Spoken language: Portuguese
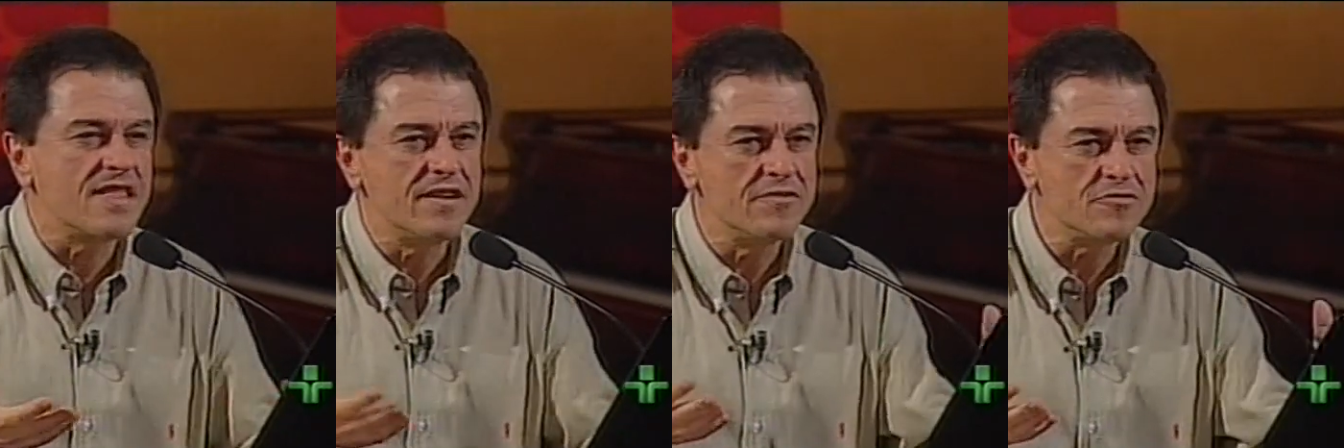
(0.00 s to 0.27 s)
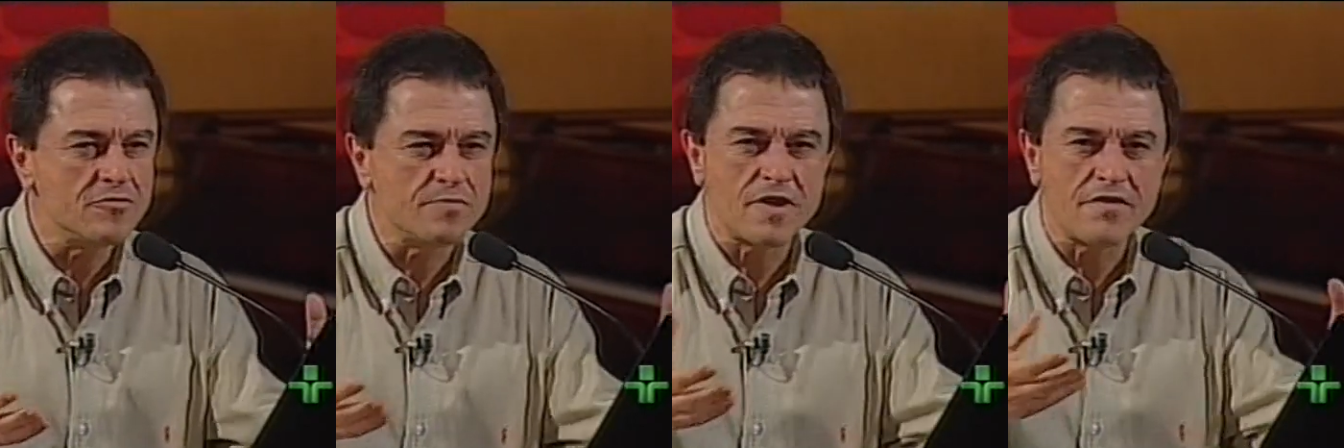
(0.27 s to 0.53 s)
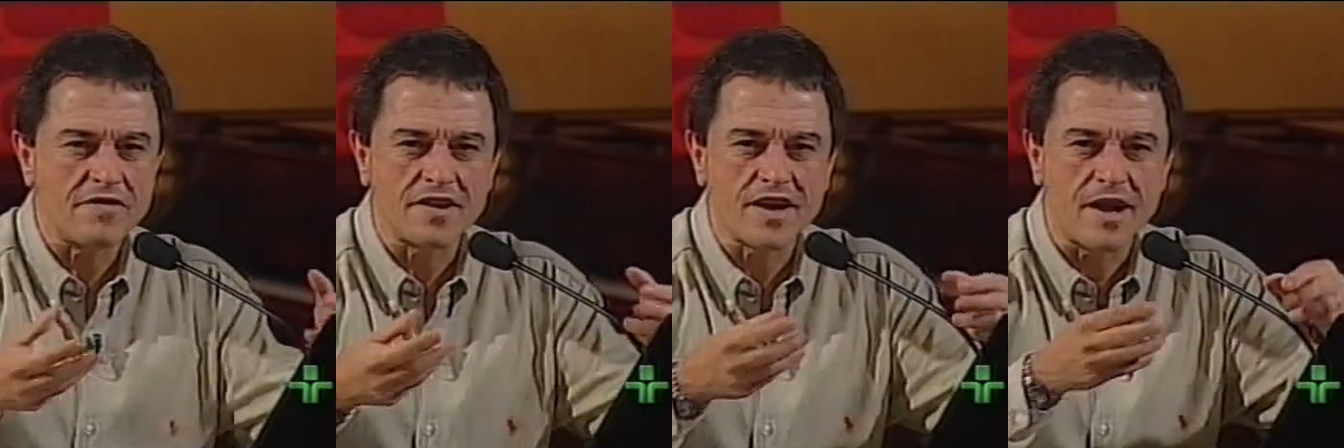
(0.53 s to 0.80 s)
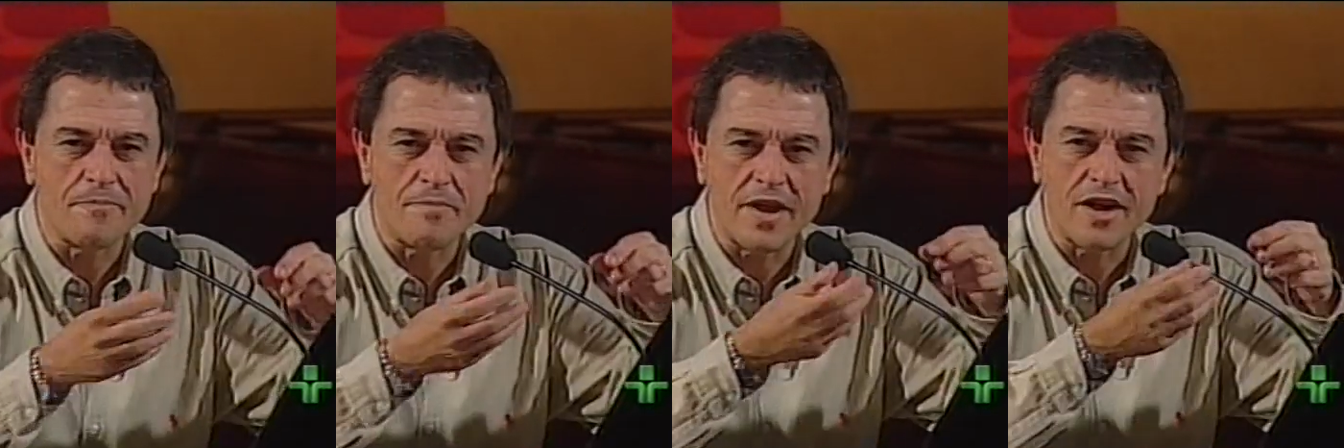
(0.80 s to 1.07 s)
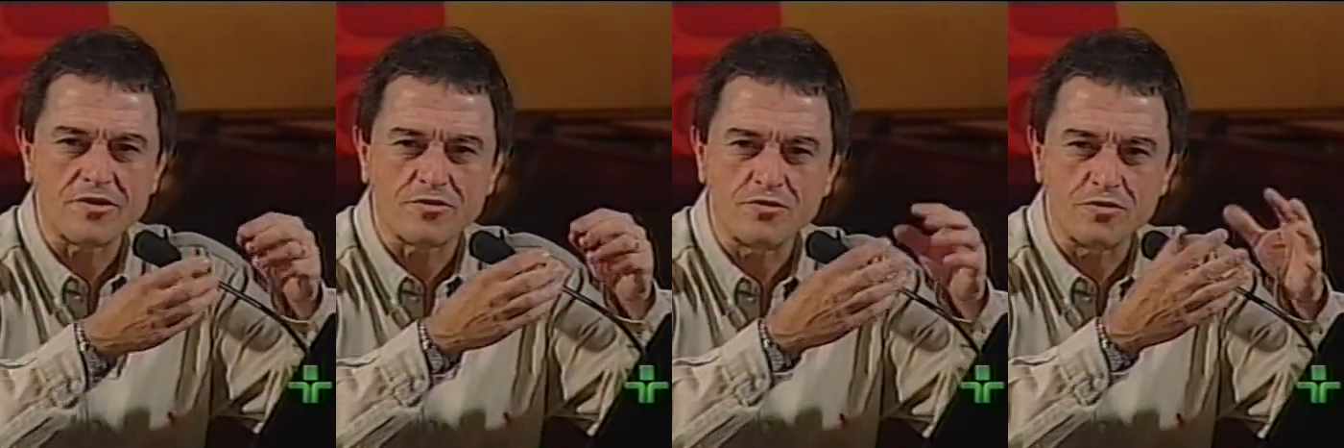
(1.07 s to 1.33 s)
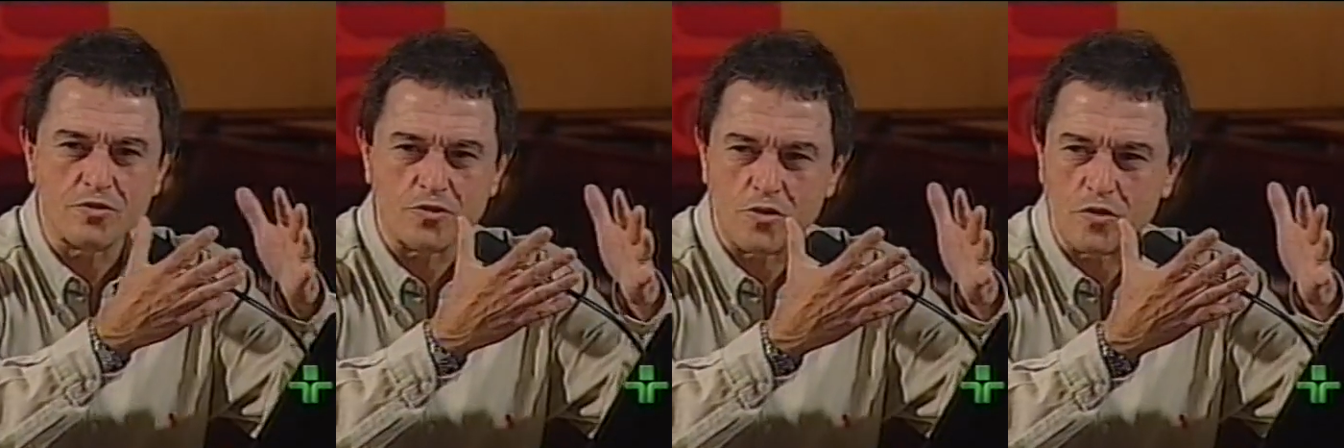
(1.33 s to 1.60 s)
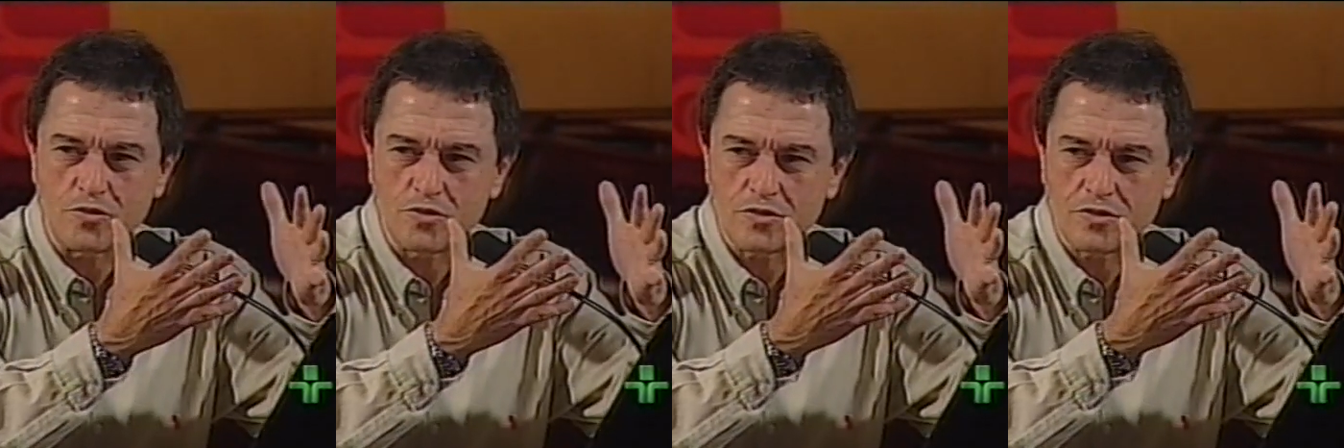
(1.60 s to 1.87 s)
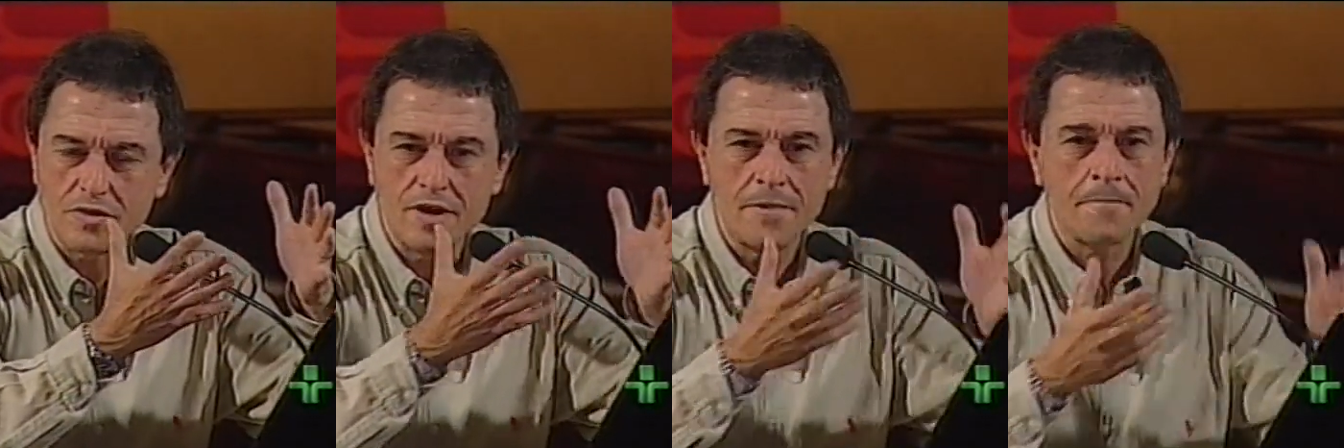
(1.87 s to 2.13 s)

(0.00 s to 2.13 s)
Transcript: tanto para ficar perto um do outro.